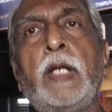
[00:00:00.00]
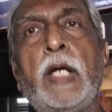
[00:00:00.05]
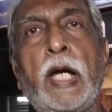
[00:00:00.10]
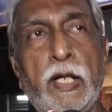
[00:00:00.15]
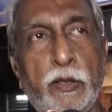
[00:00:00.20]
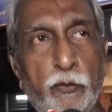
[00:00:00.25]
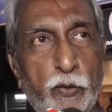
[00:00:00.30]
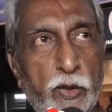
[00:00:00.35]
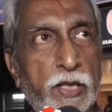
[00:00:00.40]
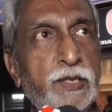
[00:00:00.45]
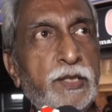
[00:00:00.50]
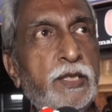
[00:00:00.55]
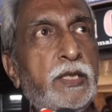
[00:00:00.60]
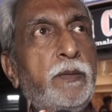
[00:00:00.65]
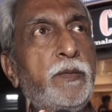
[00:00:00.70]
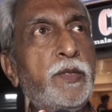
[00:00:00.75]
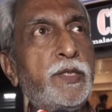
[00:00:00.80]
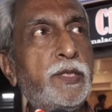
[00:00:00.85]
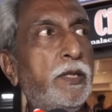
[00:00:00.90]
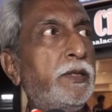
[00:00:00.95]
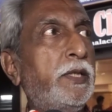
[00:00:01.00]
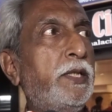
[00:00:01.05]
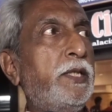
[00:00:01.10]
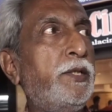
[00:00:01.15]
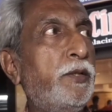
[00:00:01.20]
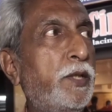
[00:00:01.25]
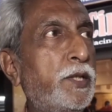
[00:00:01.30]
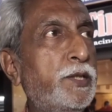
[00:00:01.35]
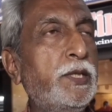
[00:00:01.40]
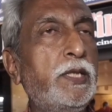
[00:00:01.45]
அது ஒரு அஞ்சு நிமிஷம் அந்த
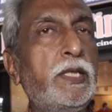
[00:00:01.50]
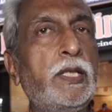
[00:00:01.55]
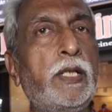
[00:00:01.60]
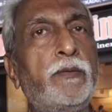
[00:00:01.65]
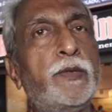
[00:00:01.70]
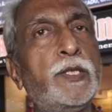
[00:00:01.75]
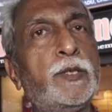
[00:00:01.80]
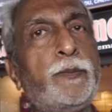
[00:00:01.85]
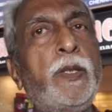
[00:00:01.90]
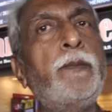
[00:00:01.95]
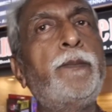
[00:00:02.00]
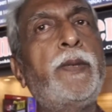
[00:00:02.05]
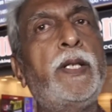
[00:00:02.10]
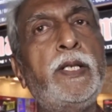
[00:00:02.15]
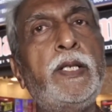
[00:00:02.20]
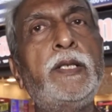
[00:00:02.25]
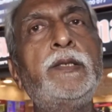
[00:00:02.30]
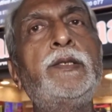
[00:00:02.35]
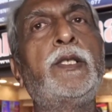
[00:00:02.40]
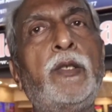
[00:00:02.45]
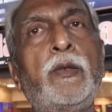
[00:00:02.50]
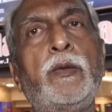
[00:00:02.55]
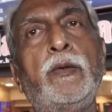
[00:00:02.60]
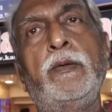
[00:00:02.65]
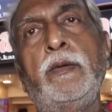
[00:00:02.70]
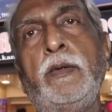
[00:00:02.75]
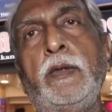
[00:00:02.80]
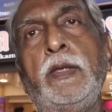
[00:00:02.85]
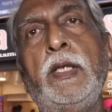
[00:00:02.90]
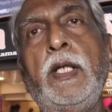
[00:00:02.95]
இன்ட்ரொடக்ஷனுக்கு அவங்க ஸ்பெண்ட் பண்ணியிருந்துருக்கணும்
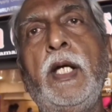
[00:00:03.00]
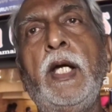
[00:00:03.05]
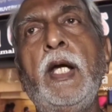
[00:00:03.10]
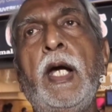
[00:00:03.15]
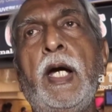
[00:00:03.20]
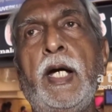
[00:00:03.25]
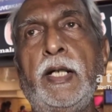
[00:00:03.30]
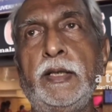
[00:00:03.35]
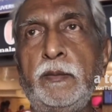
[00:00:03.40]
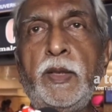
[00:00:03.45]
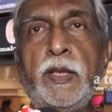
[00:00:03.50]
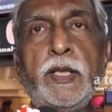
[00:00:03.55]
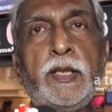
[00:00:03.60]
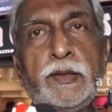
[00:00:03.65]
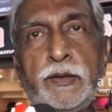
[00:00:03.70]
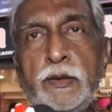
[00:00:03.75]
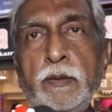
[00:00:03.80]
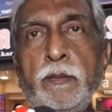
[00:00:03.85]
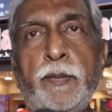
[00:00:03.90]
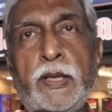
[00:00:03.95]
அது மணிரத்னம்